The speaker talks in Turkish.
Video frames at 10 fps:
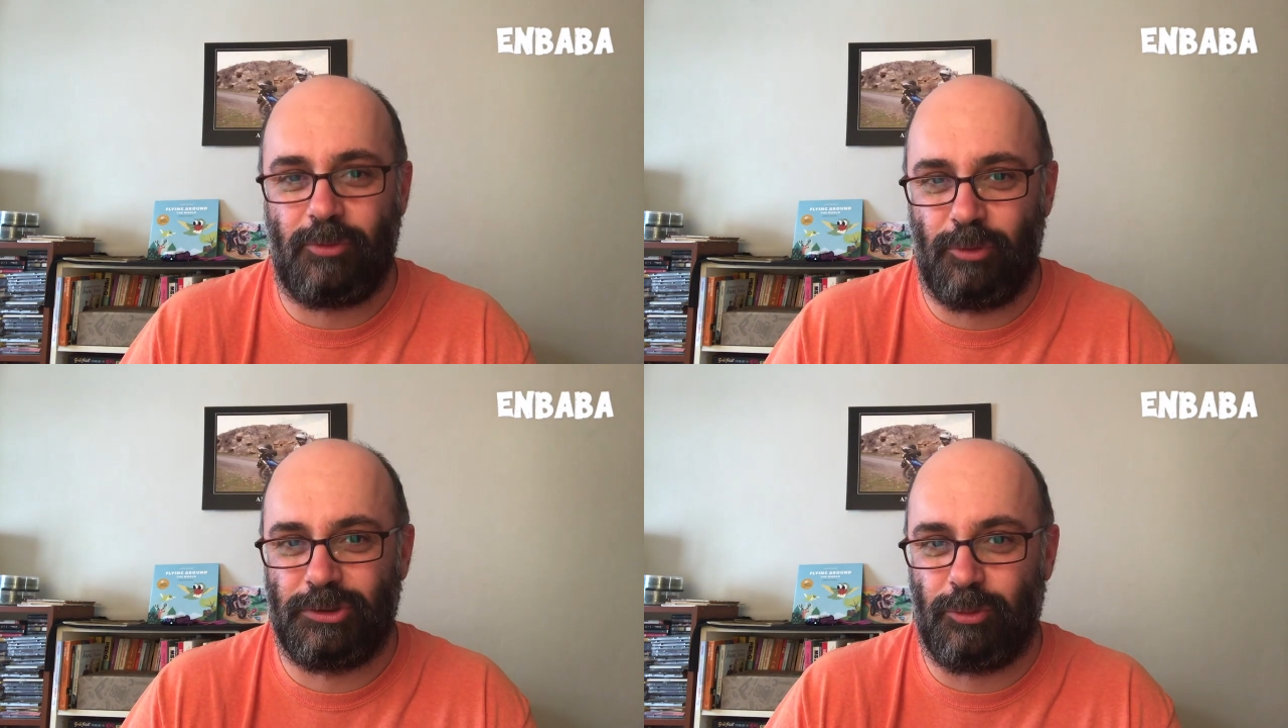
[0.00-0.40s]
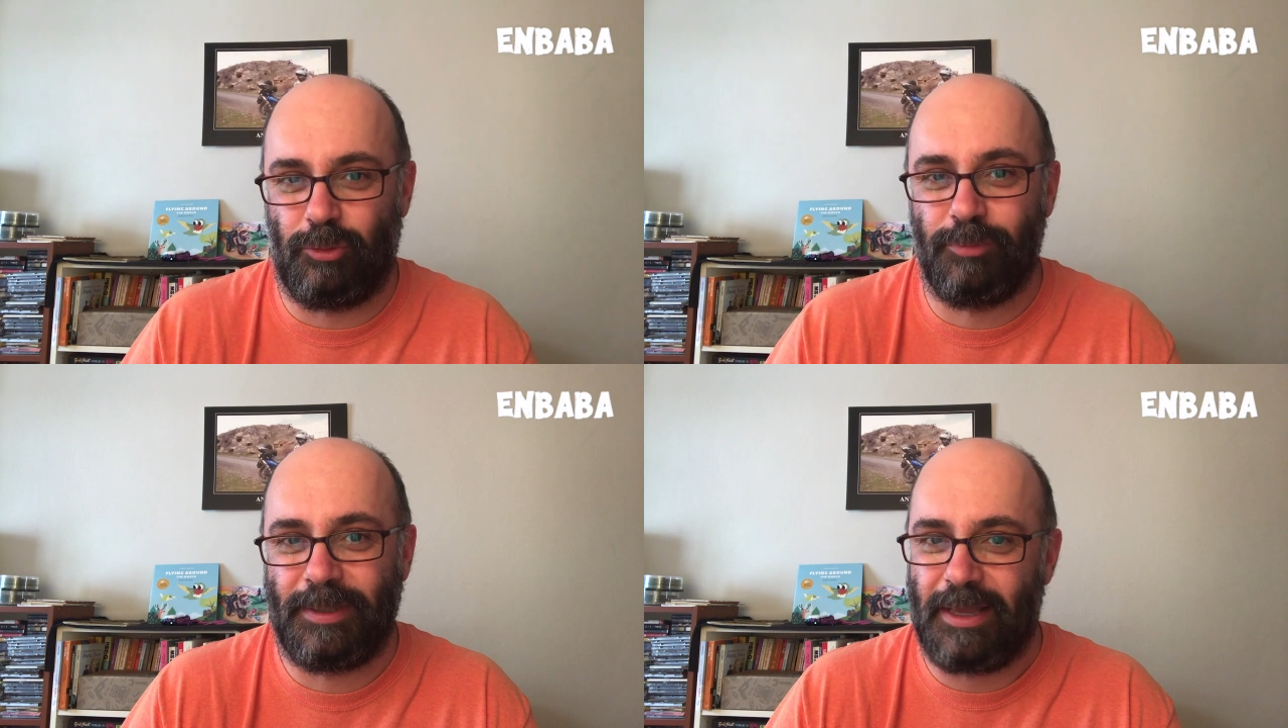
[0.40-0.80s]
Önce
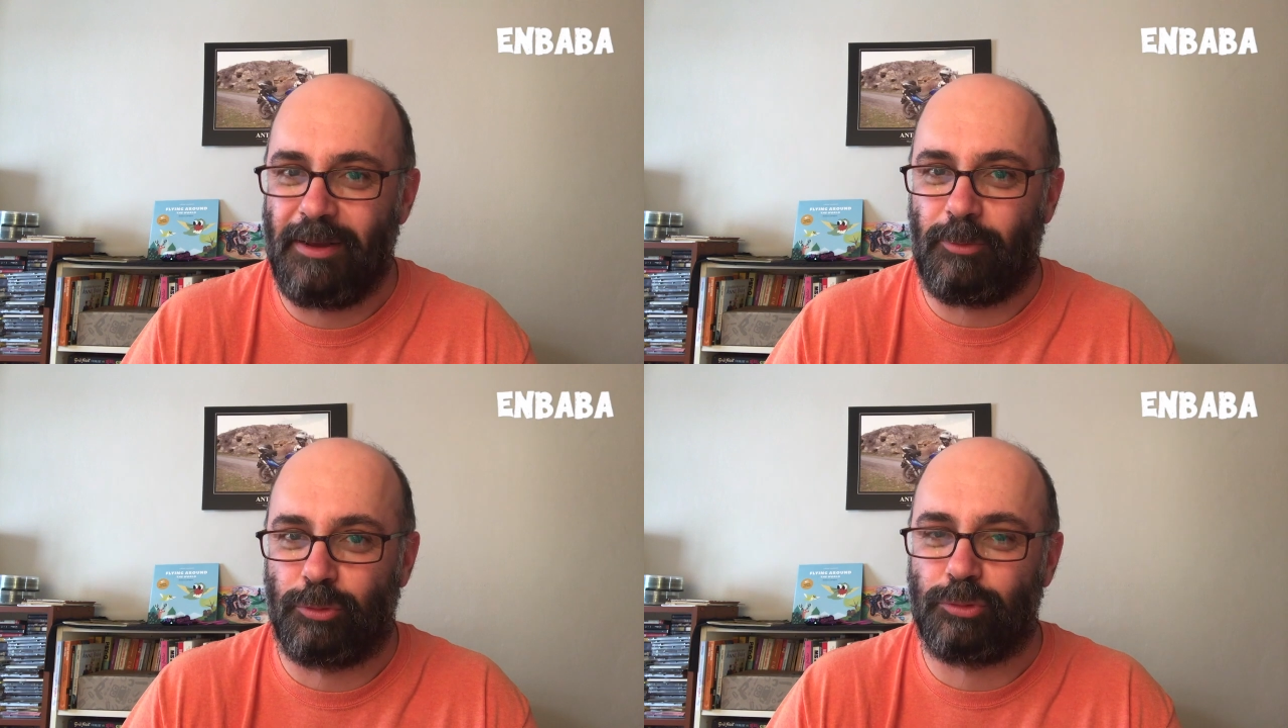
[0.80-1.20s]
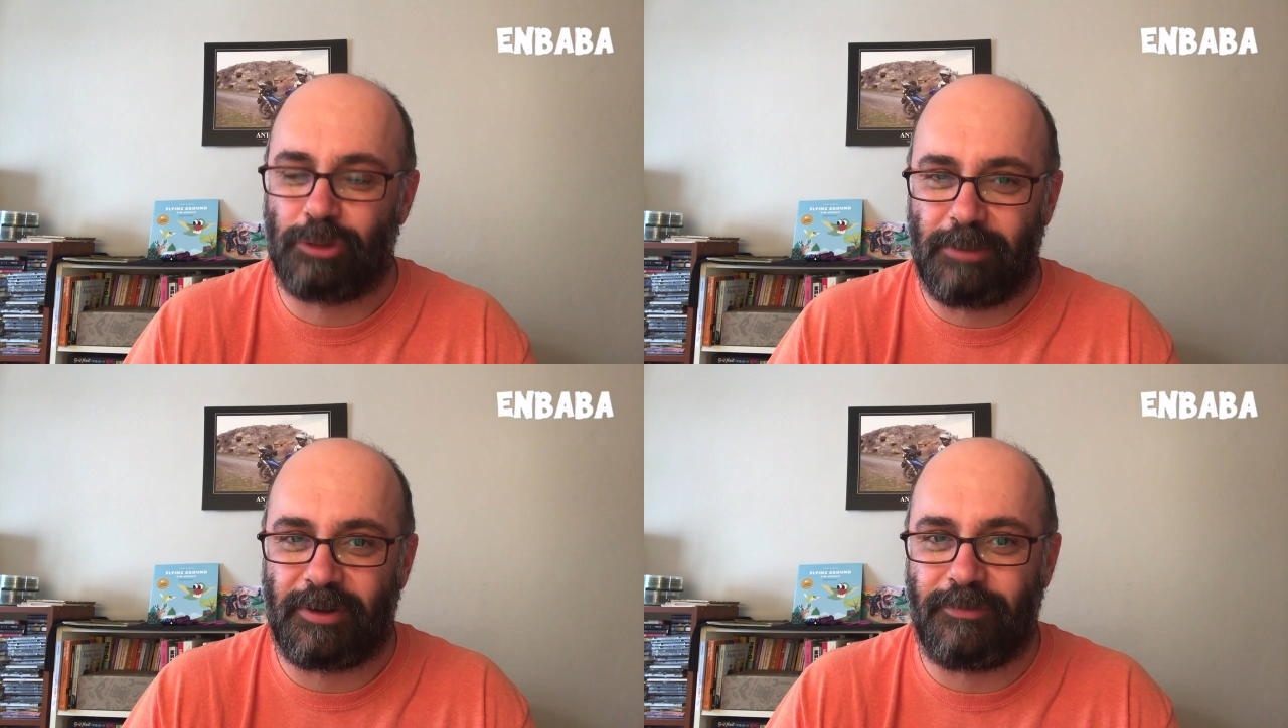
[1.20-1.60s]
onu bir kere
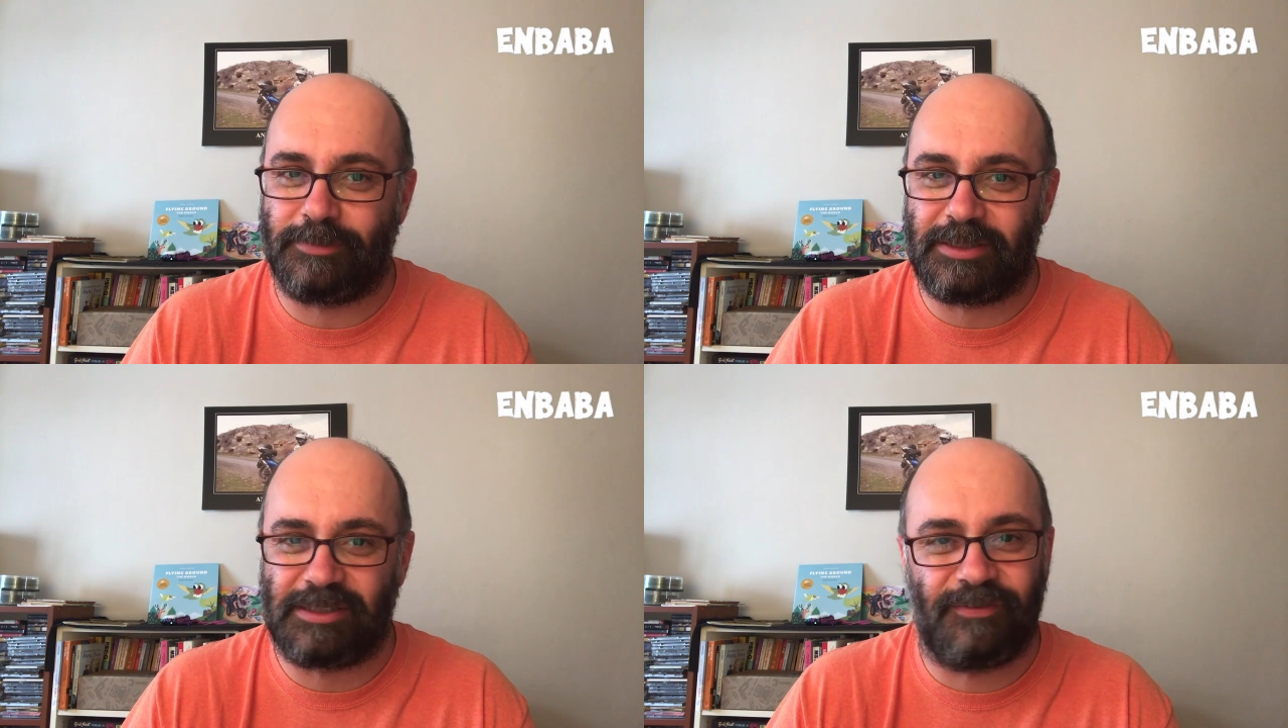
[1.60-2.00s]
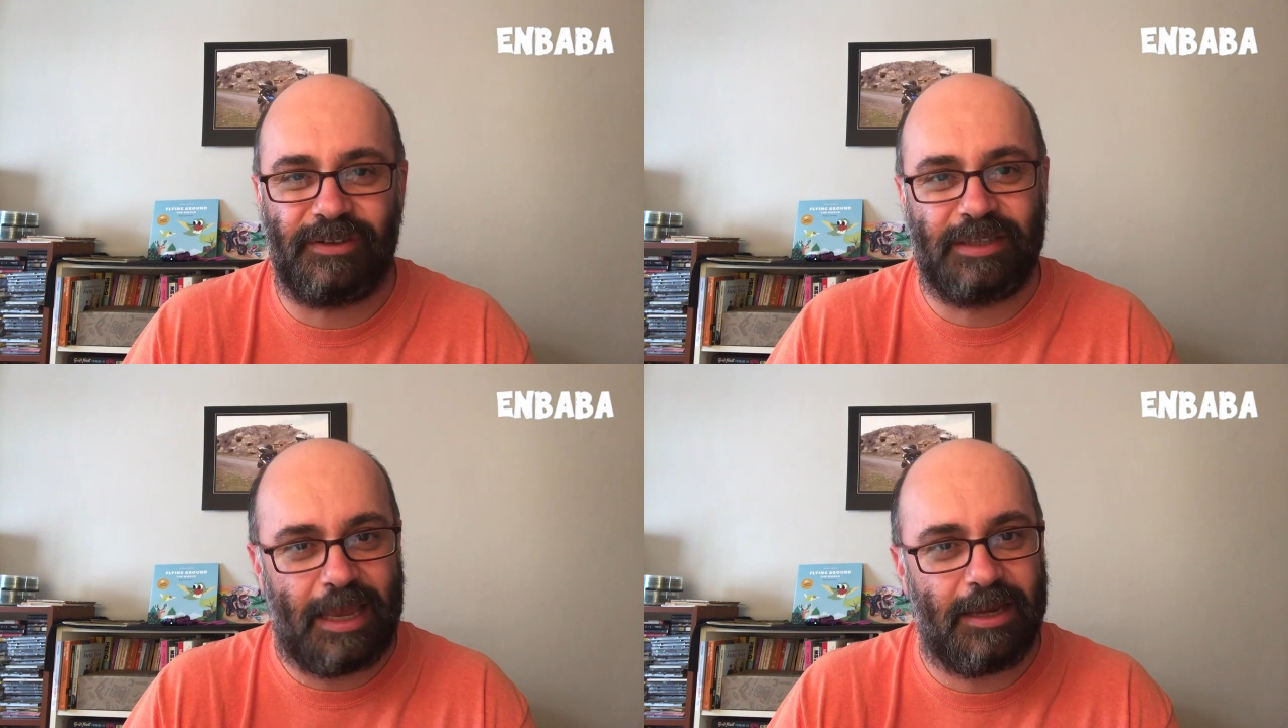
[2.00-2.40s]
oturtturalım kafamıza.
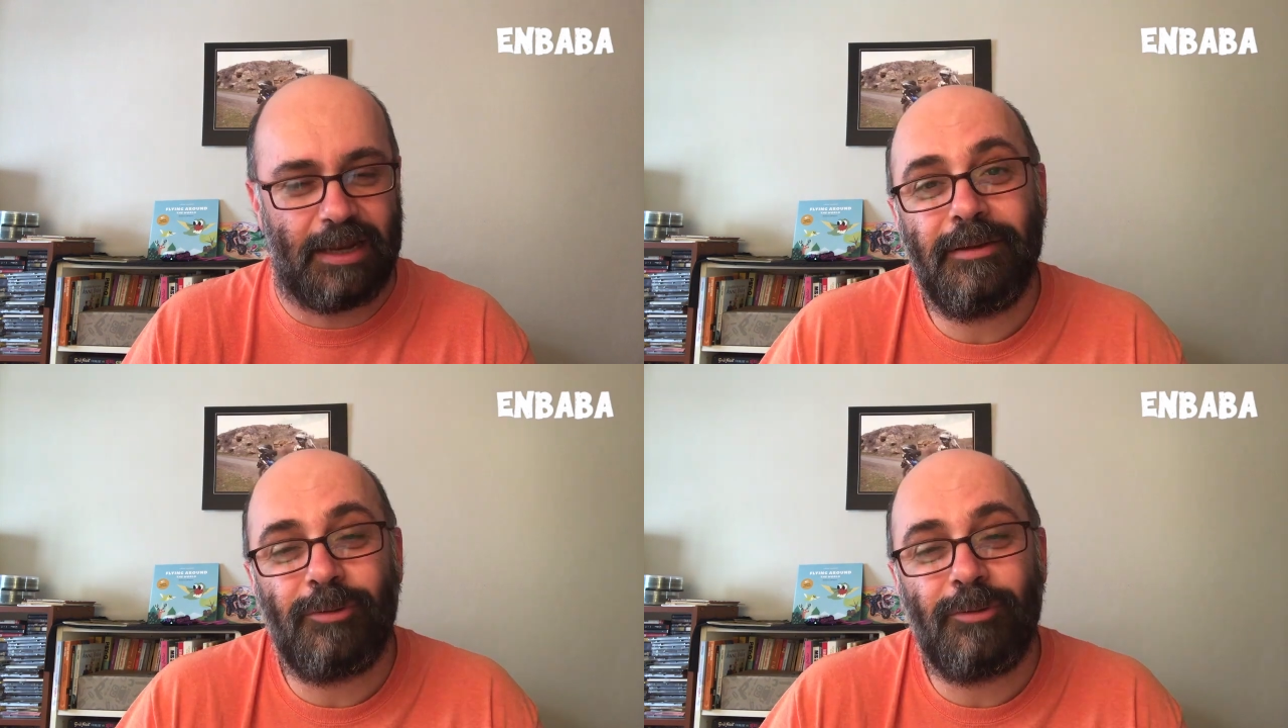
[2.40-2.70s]
Sıfır değiller.